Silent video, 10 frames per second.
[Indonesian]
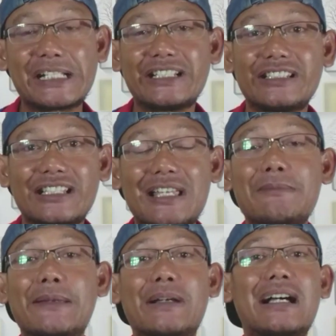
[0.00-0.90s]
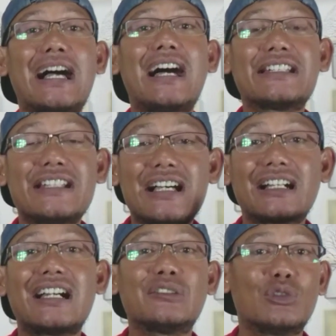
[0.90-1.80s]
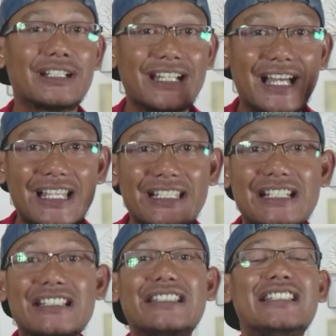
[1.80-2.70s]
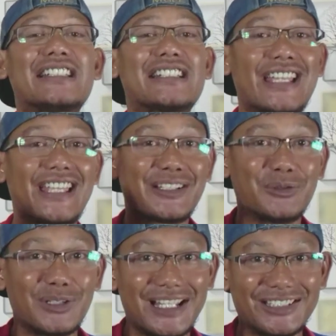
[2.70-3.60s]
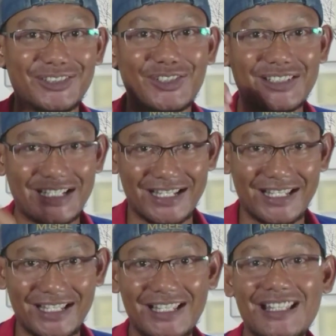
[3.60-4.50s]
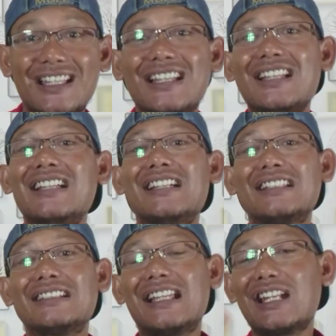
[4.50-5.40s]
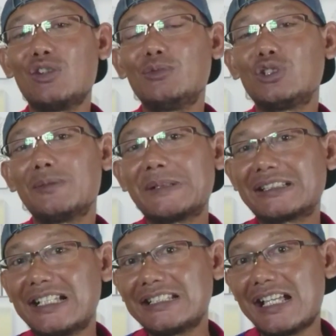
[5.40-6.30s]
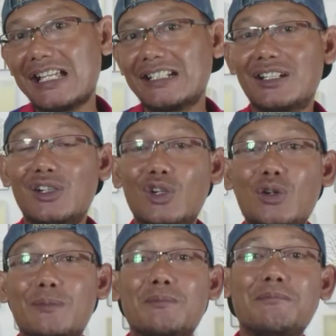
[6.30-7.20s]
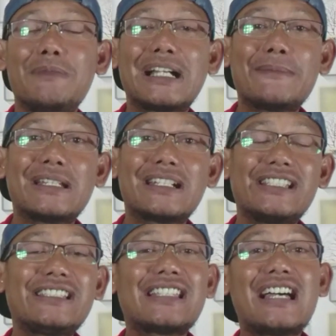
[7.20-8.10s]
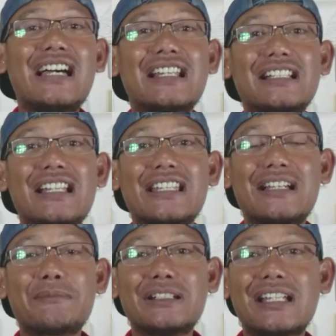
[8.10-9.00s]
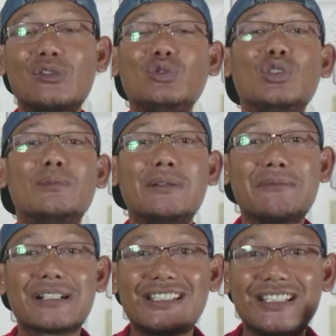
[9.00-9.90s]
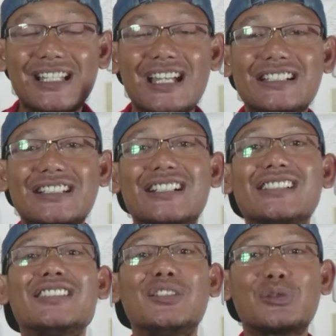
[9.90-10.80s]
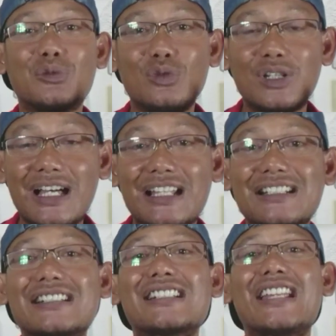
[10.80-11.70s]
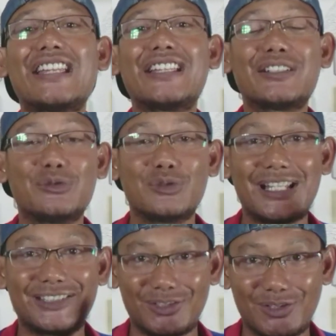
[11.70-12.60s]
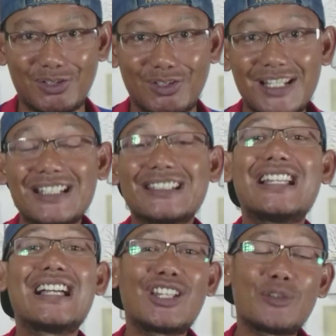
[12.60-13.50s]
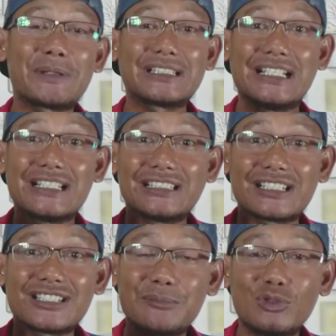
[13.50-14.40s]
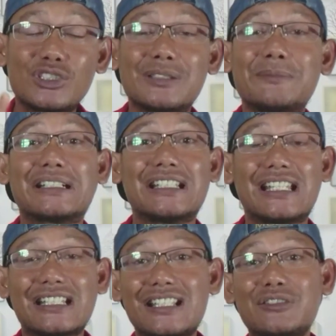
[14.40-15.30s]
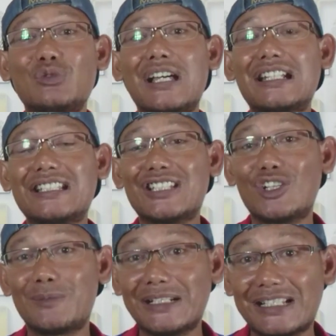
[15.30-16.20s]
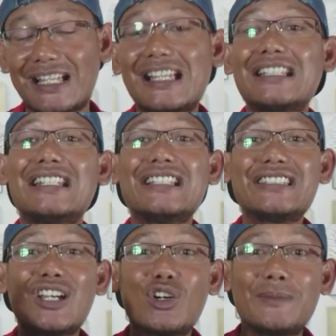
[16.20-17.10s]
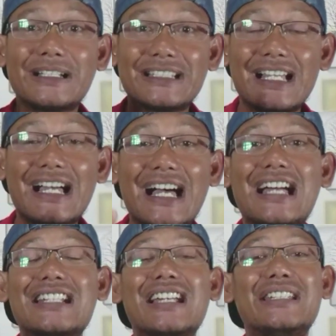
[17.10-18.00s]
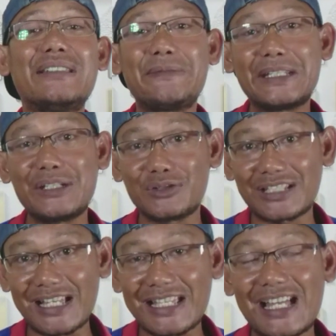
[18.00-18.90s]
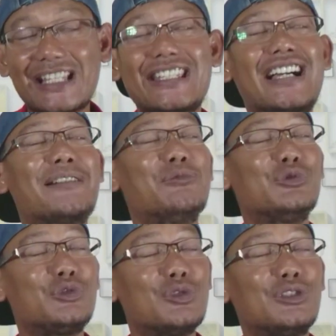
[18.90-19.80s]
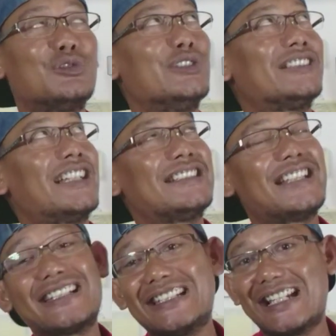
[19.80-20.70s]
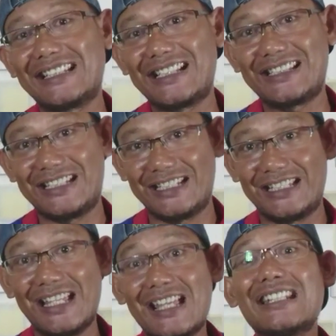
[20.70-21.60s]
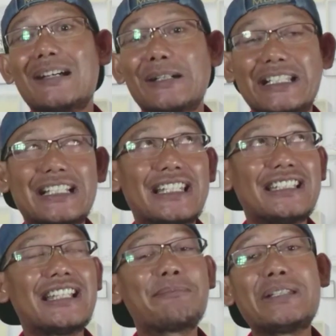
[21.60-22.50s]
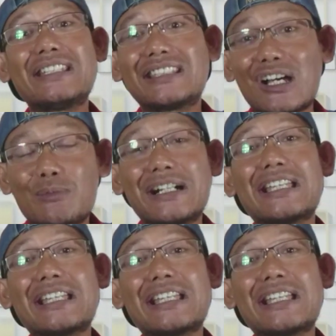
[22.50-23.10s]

prediksi saya memang ada kandungan air di regulatornya. Nah, lalu muncul pertanyaan, Om, bagaimana sih cara yang benar untuk membersihkan keseluruhan regulator? Nah, kalau pertanyaan tersebut sebenarnya sudah ada jawabannya dan jawabannya ada di video saya yang muncul tulisannya di atas ini. Nah, bagi kalian yang ingin tahu